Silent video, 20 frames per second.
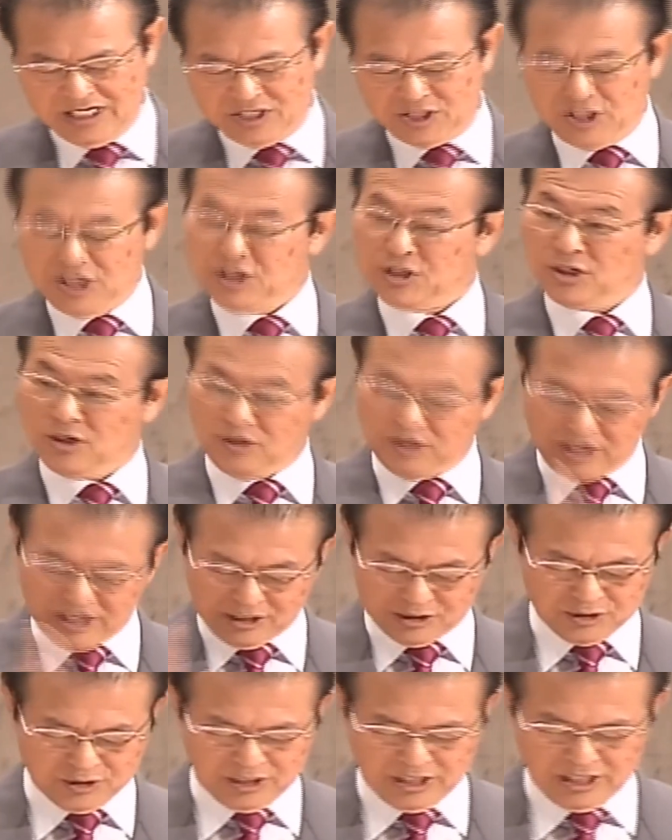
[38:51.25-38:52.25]
聖書を一
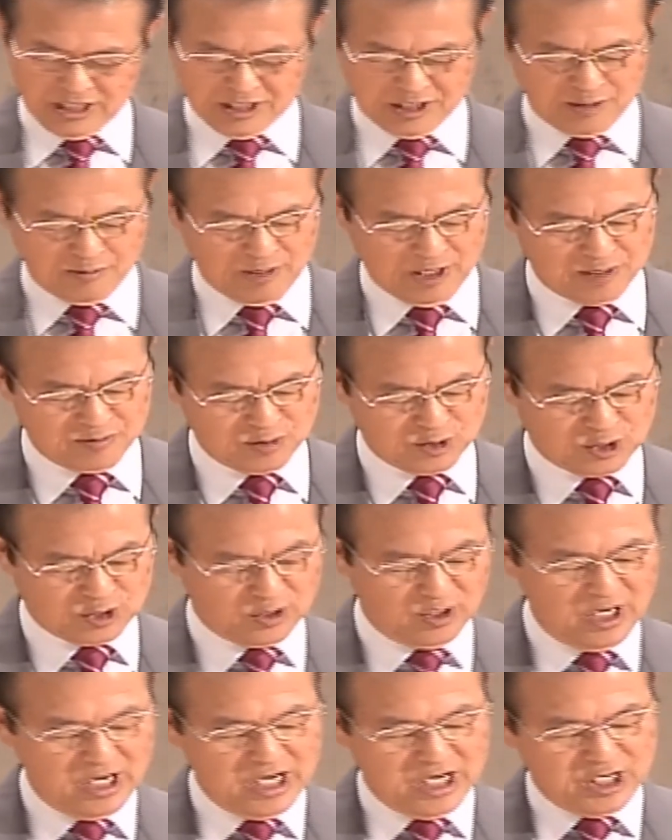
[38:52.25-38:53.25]
箇所開いてまいりま
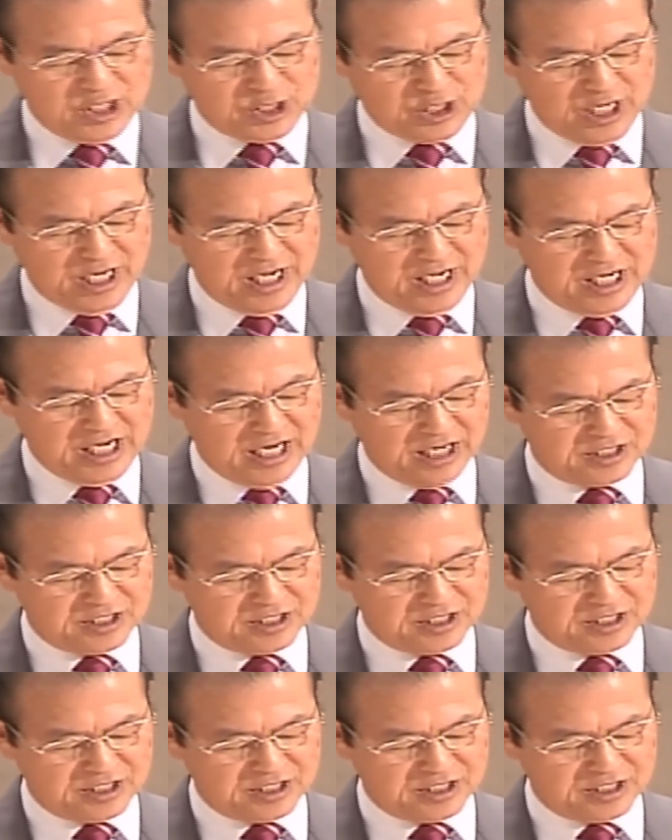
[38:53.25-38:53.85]
しょう詩編